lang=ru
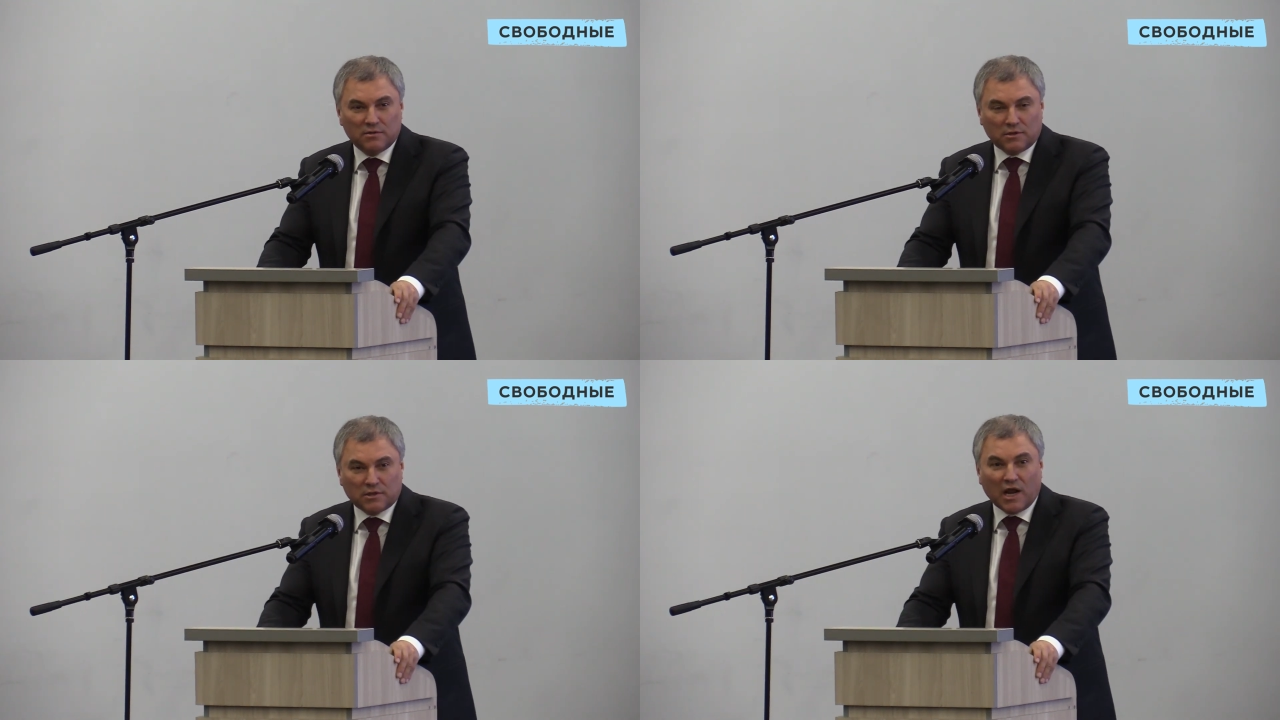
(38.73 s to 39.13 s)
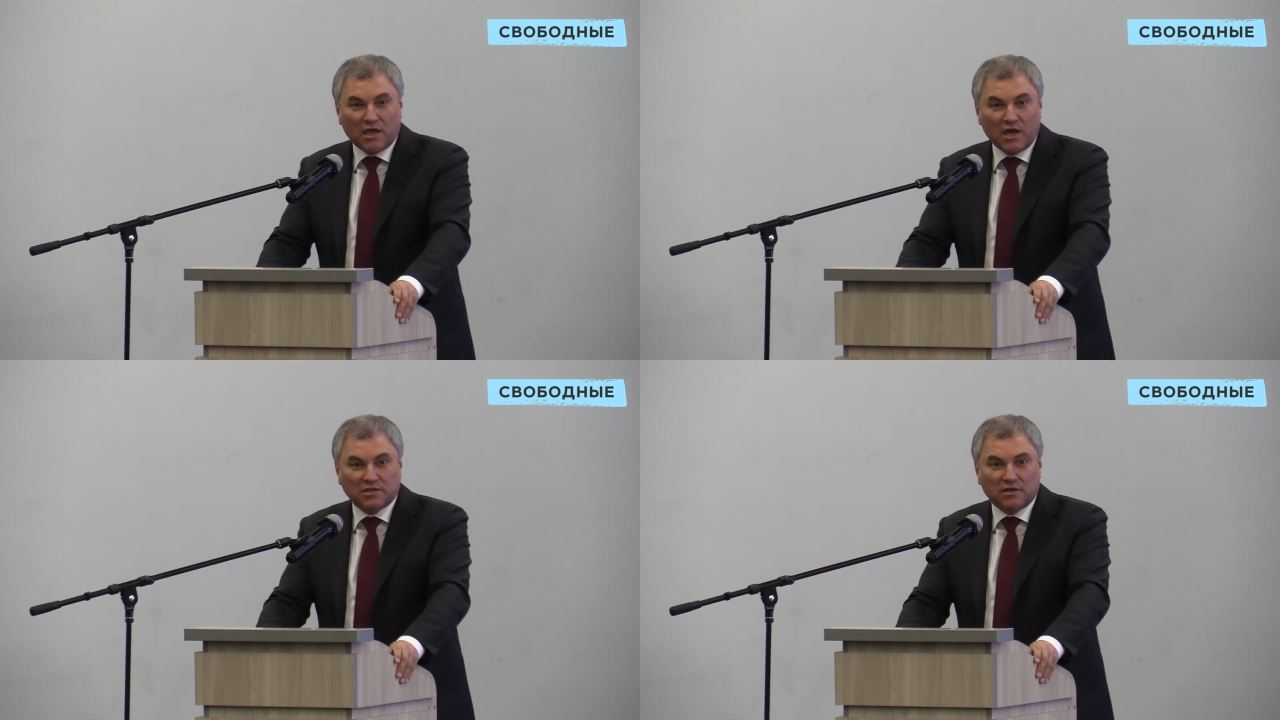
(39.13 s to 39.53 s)
Это
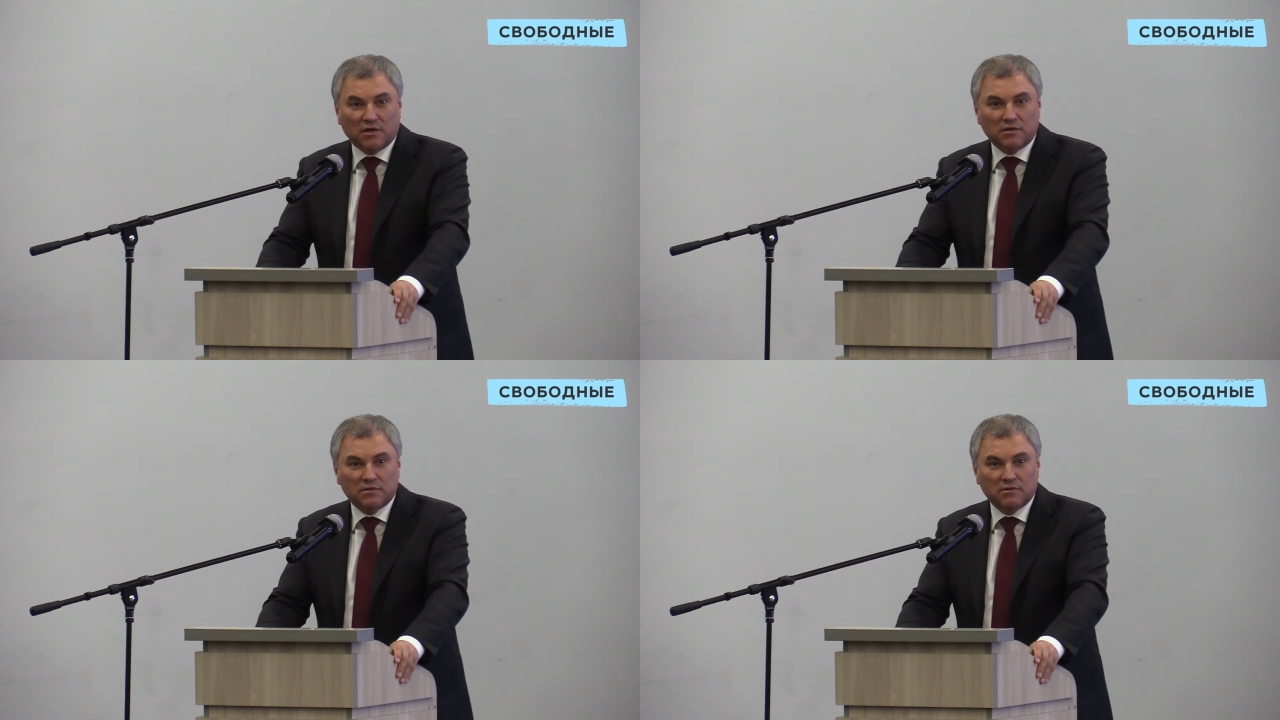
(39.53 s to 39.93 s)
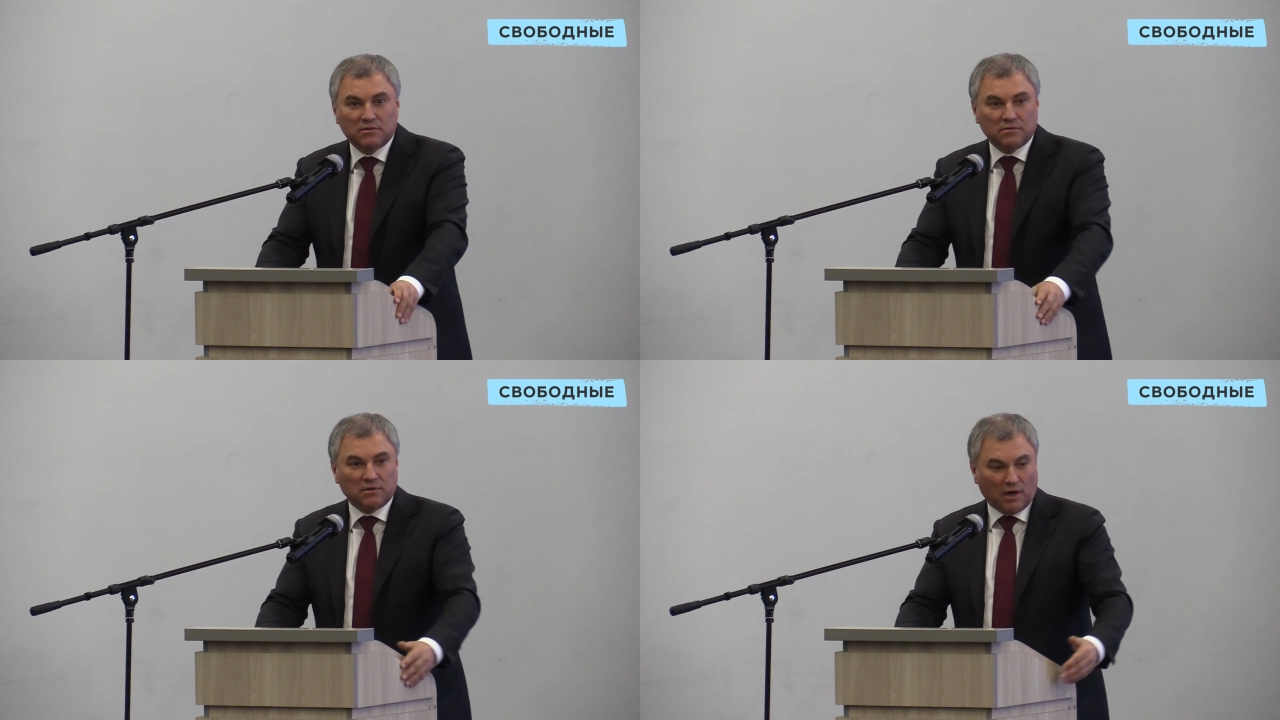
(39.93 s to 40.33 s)
трагедия.
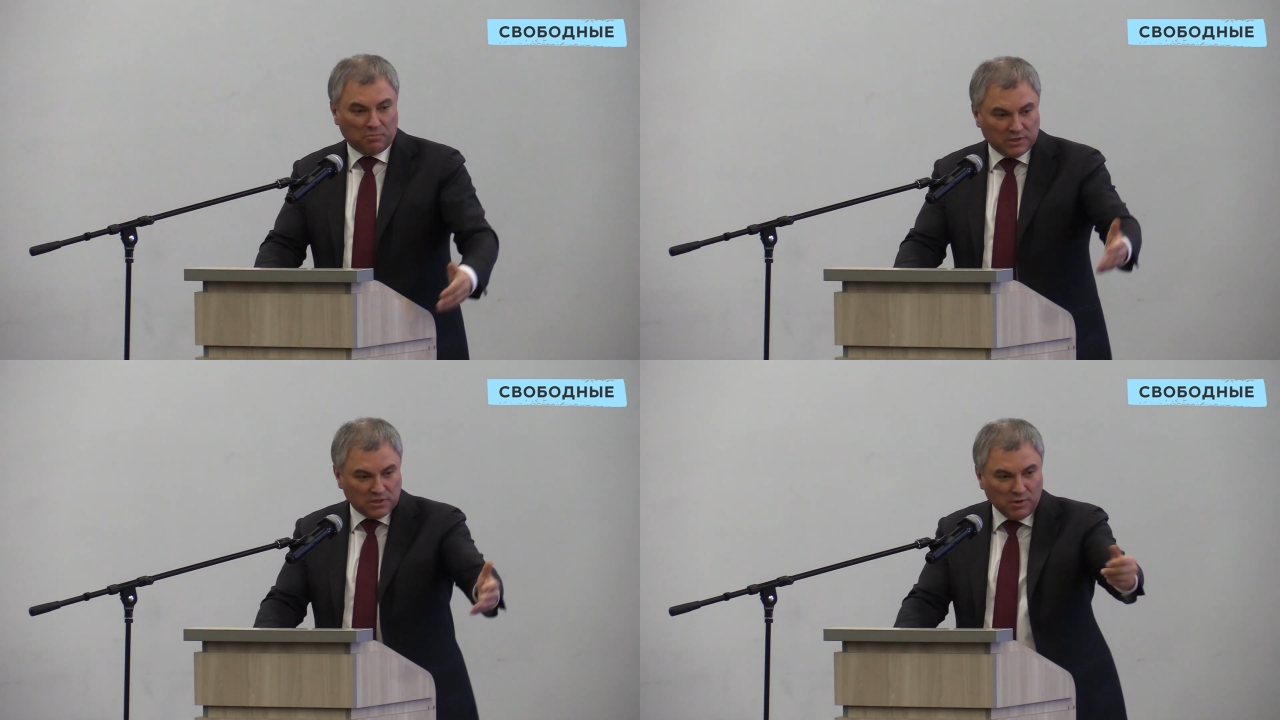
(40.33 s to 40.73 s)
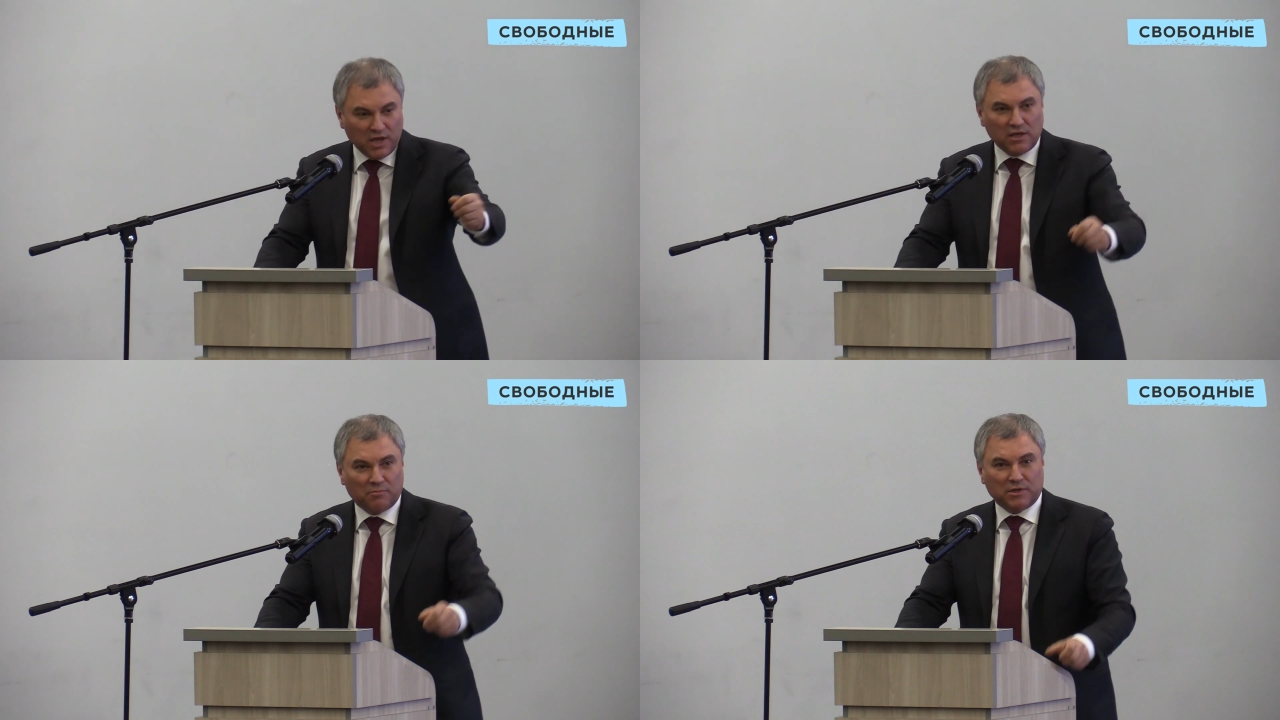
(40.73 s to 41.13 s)
А
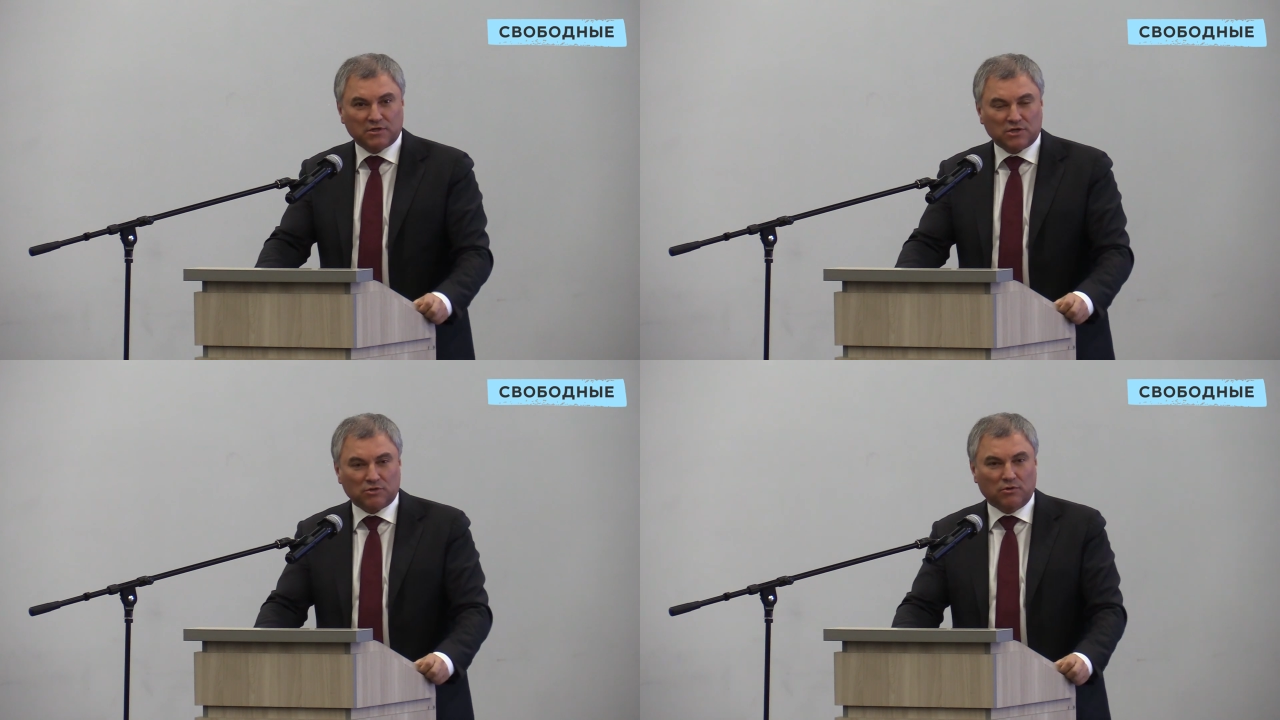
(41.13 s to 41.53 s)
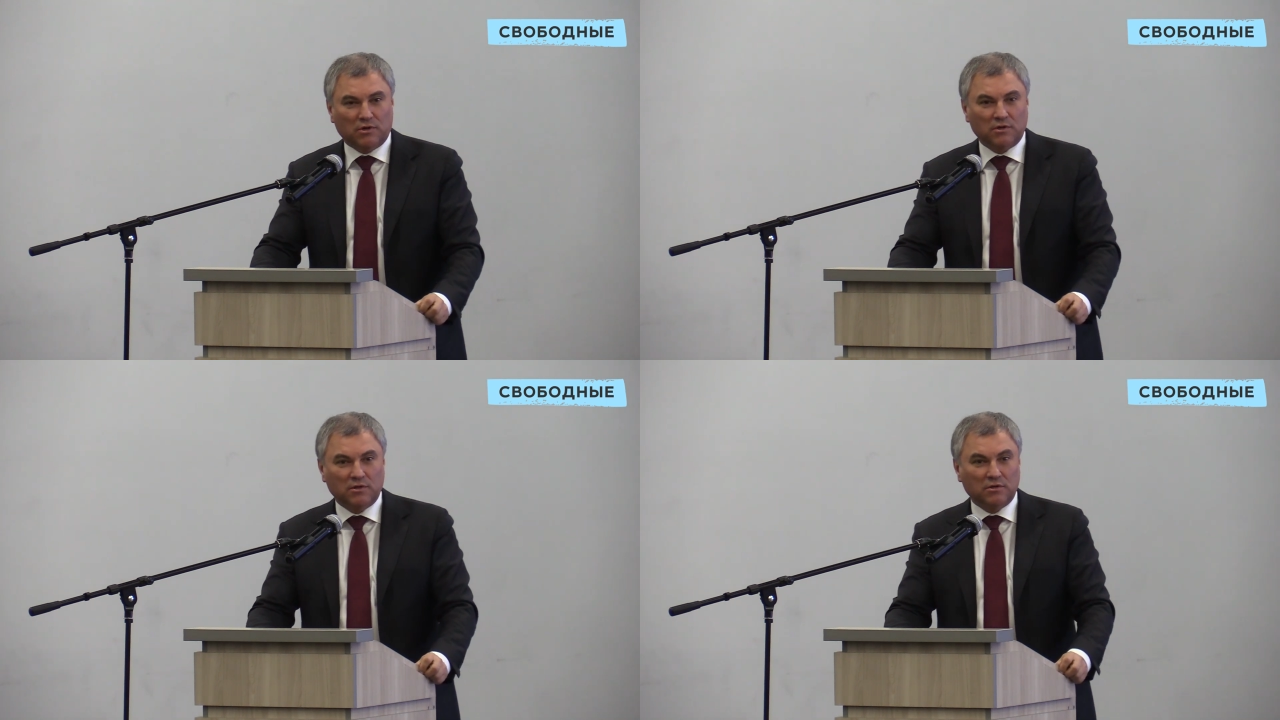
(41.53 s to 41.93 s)
приземление произошло.